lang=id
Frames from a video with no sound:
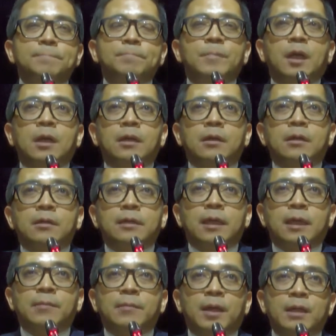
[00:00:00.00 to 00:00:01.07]
Eh,
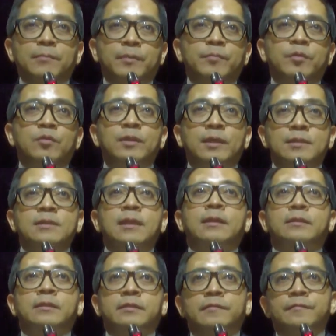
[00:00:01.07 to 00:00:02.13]
dalam hal pemilu
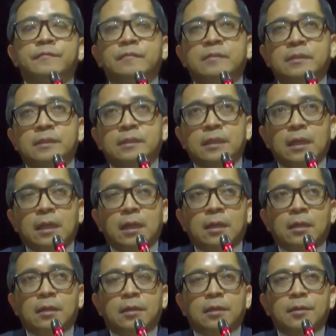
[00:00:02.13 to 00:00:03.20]
legislatif
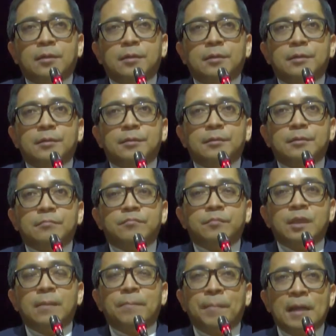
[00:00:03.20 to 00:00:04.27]
uh,
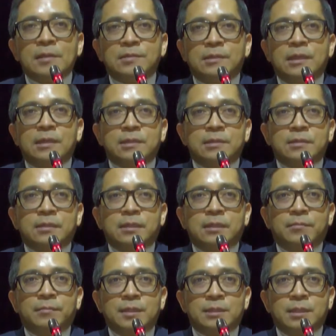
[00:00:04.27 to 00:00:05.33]
terlepas dari
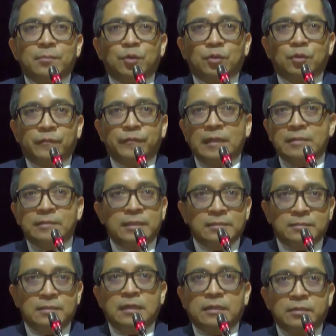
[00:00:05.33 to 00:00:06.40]
segala macam kontroversi yang
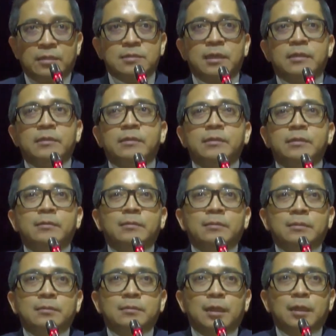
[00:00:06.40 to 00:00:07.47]
sedang terjadi
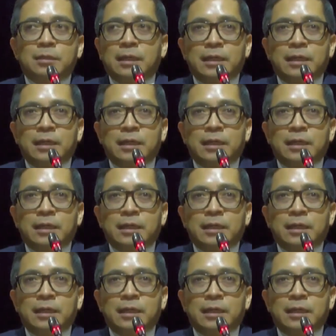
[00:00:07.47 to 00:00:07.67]
ada